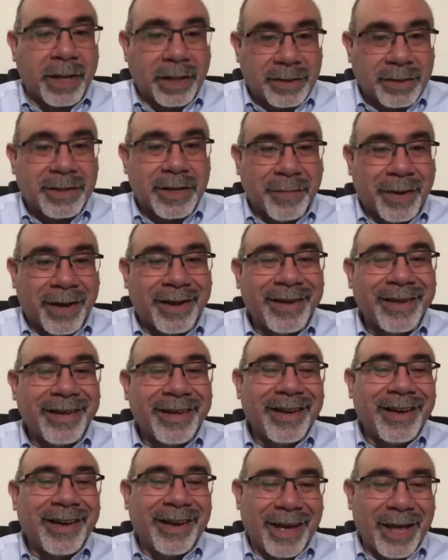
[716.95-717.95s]
de encima,
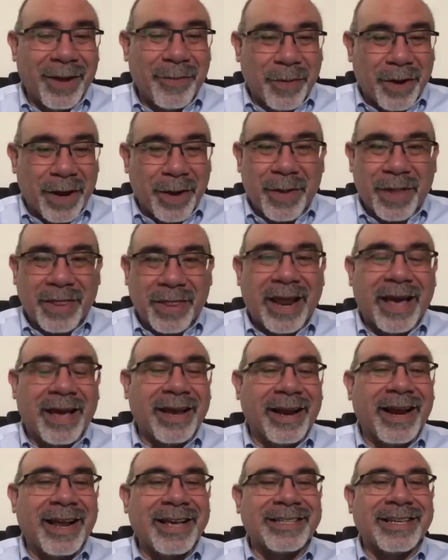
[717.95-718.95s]
el problema de las
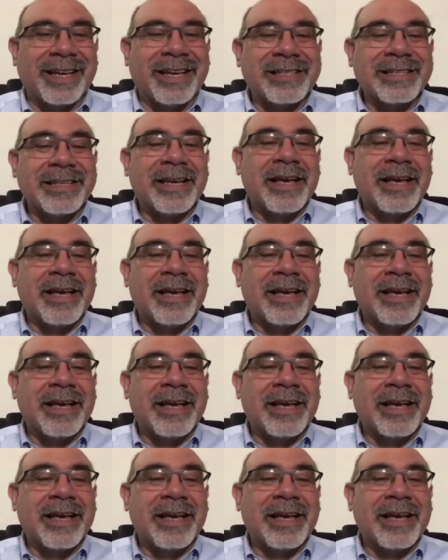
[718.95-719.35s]
iglesias.